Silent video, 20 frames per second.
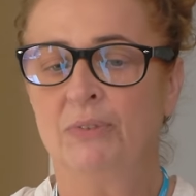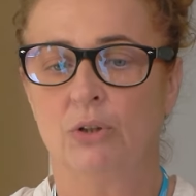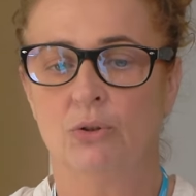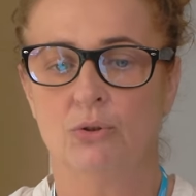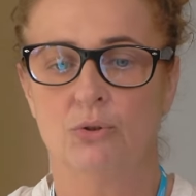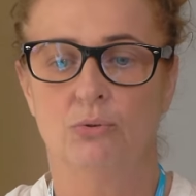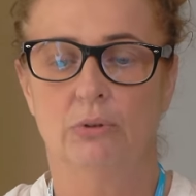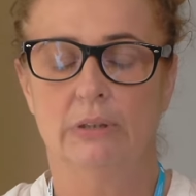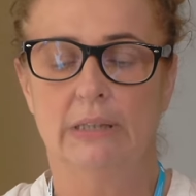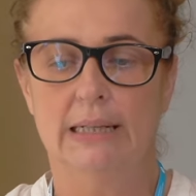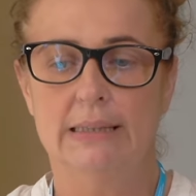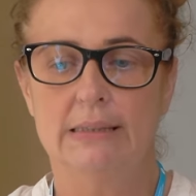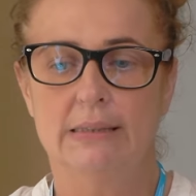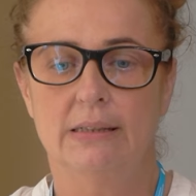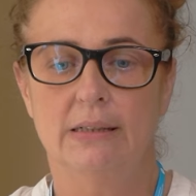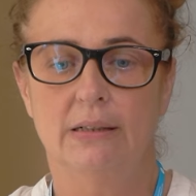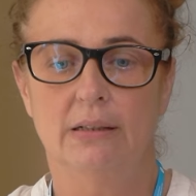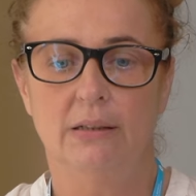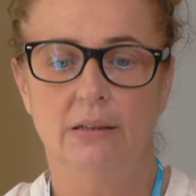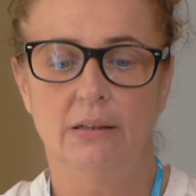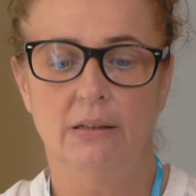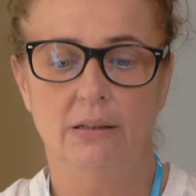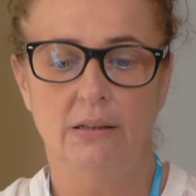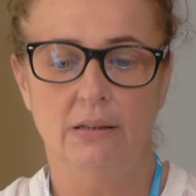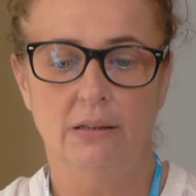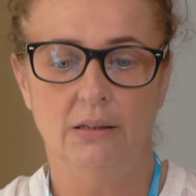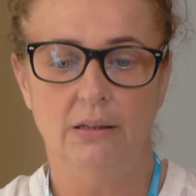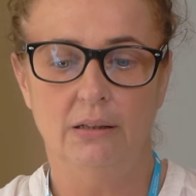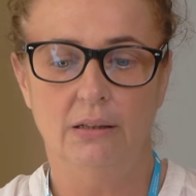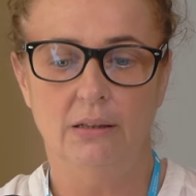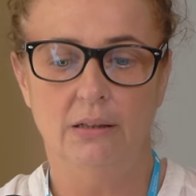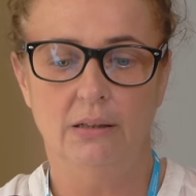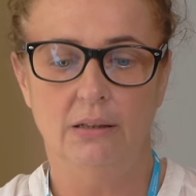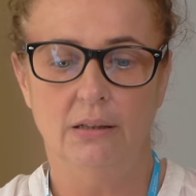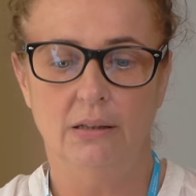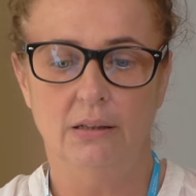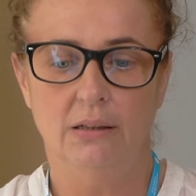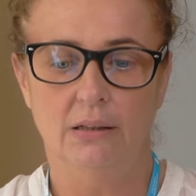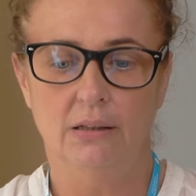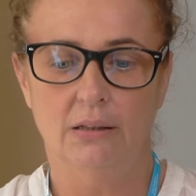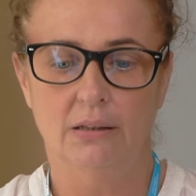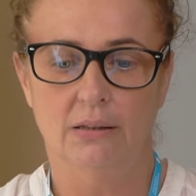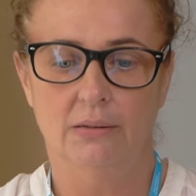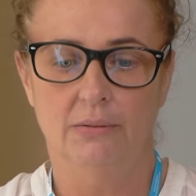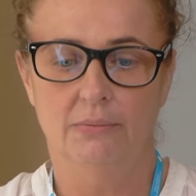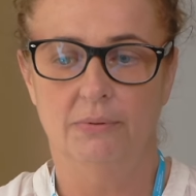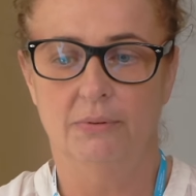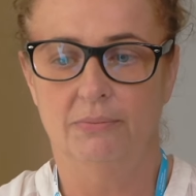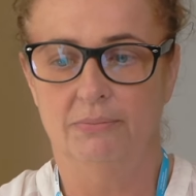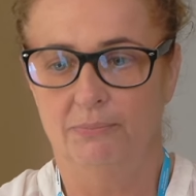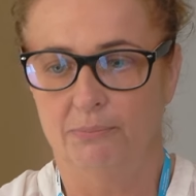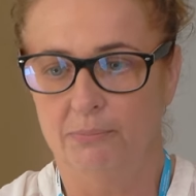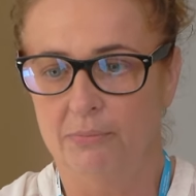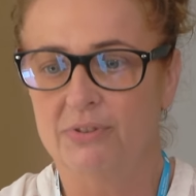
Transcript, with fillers: konsultacji konsultacji i, i, i e,